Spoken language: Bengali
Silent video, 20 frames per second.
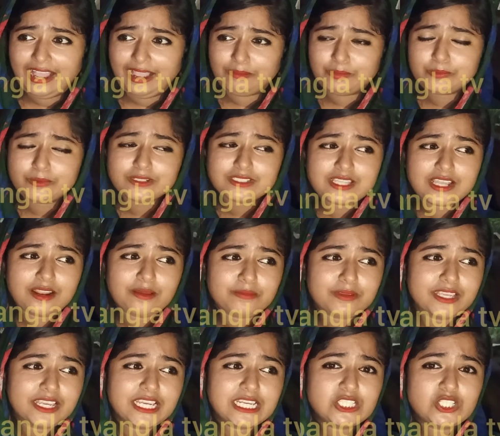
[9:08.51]
আমি বলছিলাম
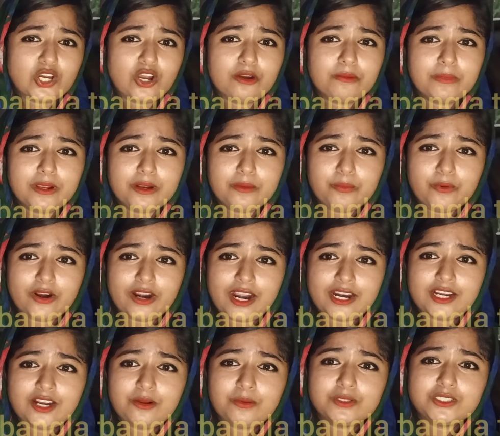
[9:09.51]
কি জন্মের পর
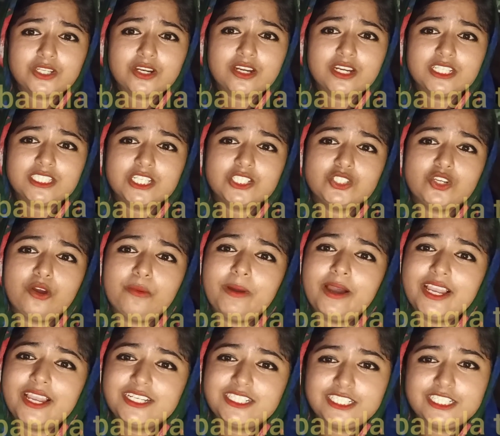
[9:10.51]
আঠারো বছরের নিচে
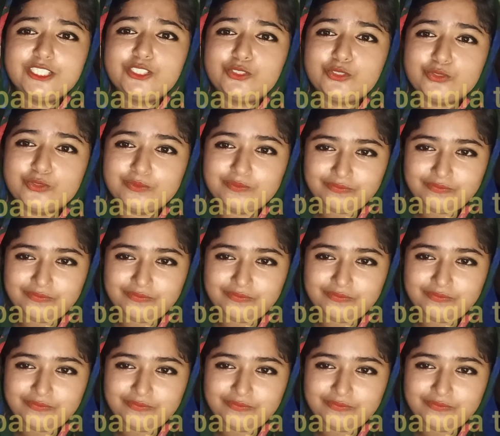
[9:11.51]
সবাই শিশু